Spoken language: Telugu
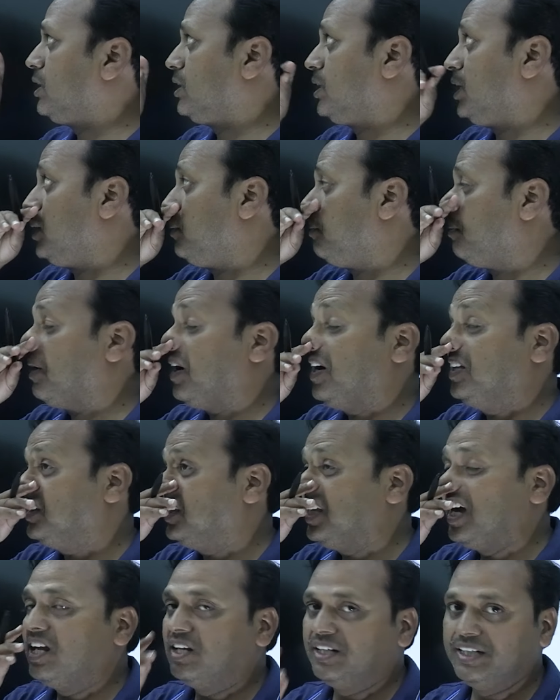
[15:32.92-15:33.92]
పట్టణ
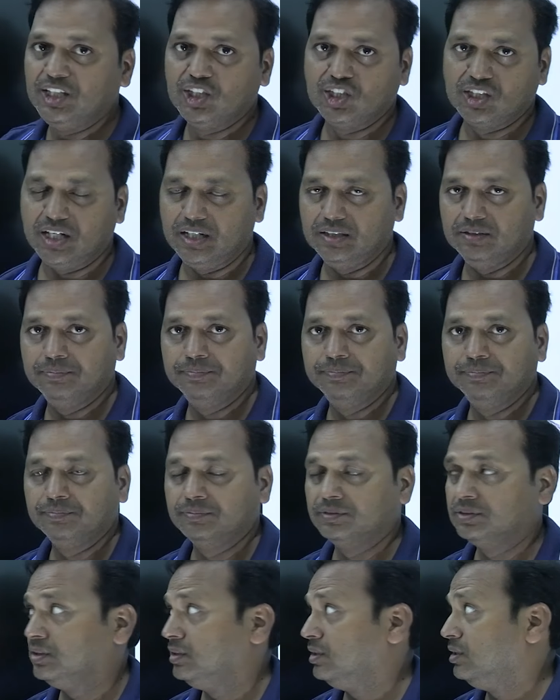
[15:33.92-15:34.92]
ప్రాంతాలని ఇచ్చారు
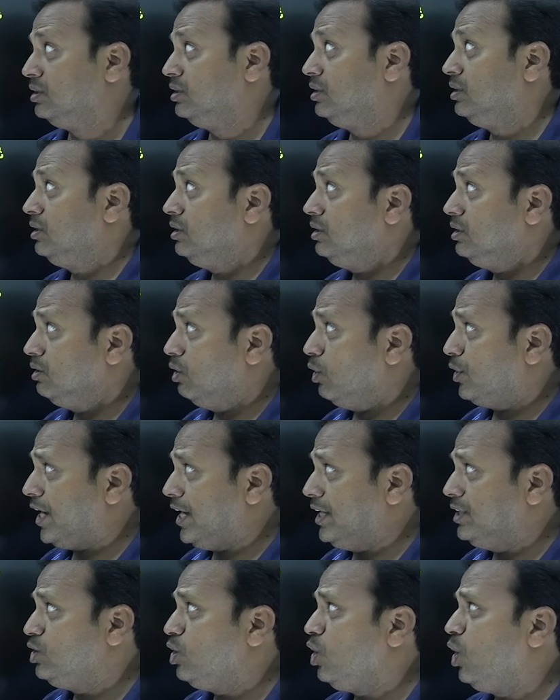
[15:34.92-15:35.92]

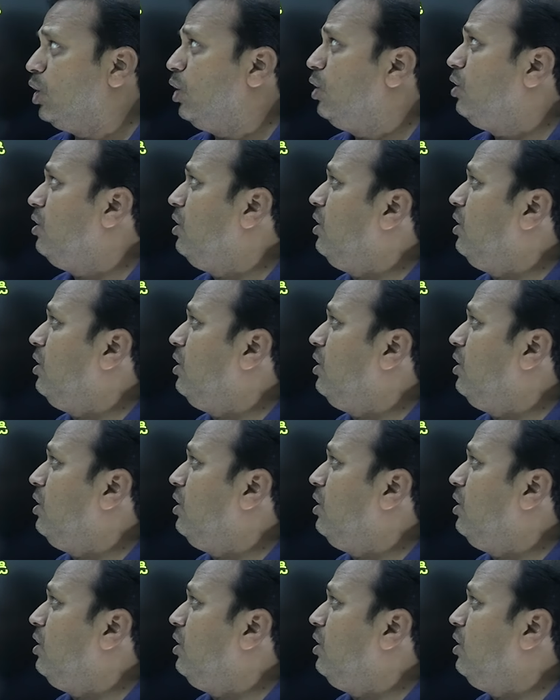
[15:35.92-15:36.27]
ఓకే ఇందులో